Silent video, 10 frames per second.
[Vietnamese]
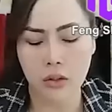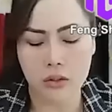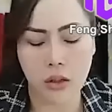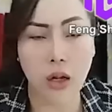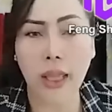
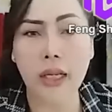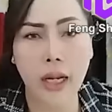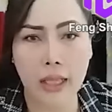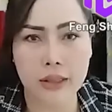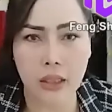chọn lấy cái
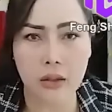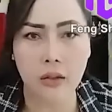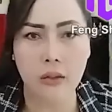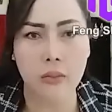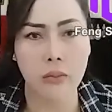lên tới
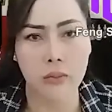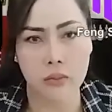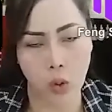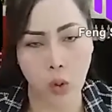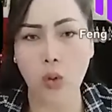
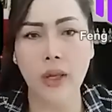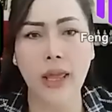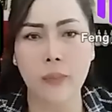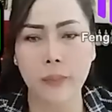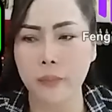cú cái
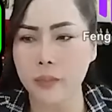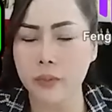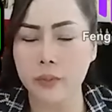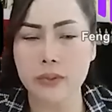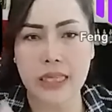đó
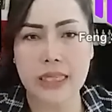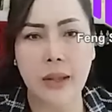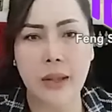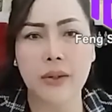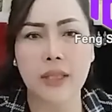kề cha
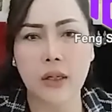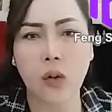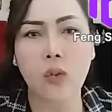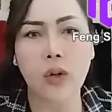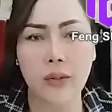mà thằng
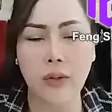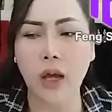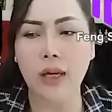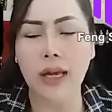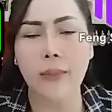cung cái này phải
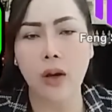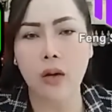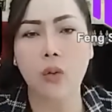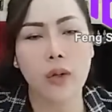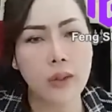ở cam ở
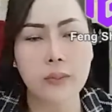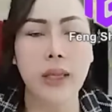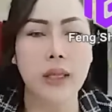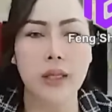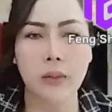cung cái này
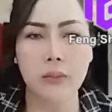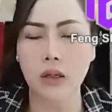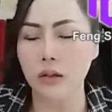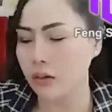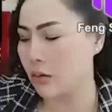bậy cái này
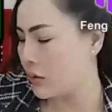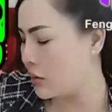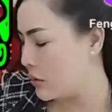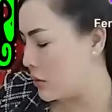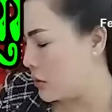bừng
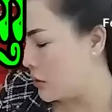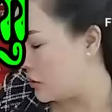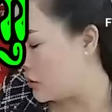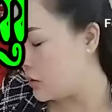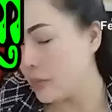
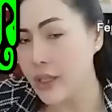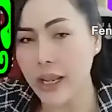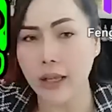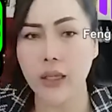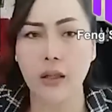miền
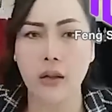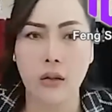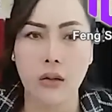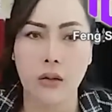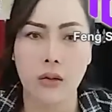nào cái
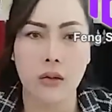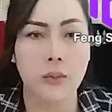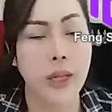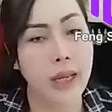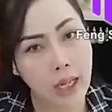
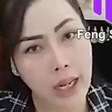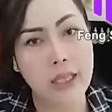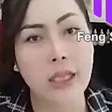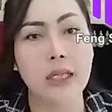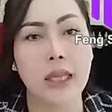Như nè khá
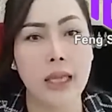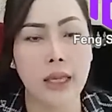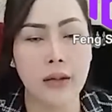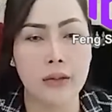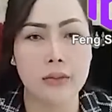đưa dây
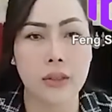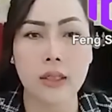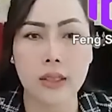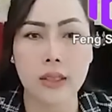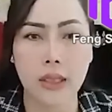á, đưa
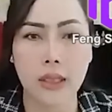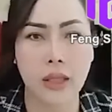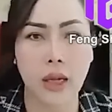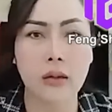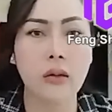dây
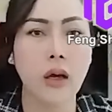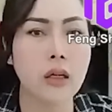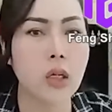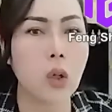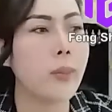tháng
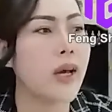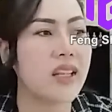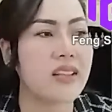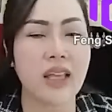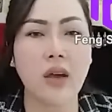kru mơ
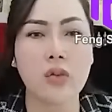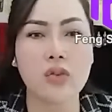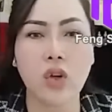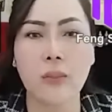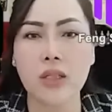để xây hông
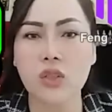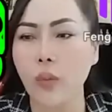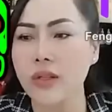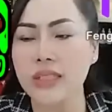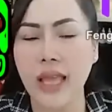xuôi mơ chồng
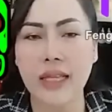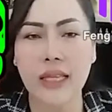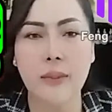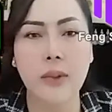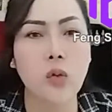với xa
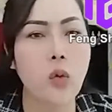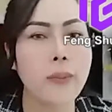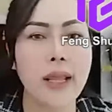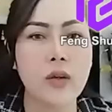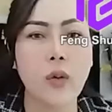kê mơ cú
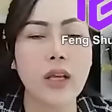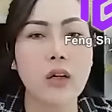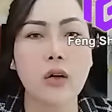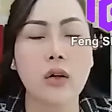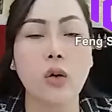preng của ấy
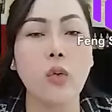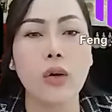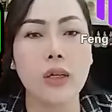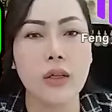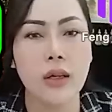kru
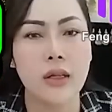nâng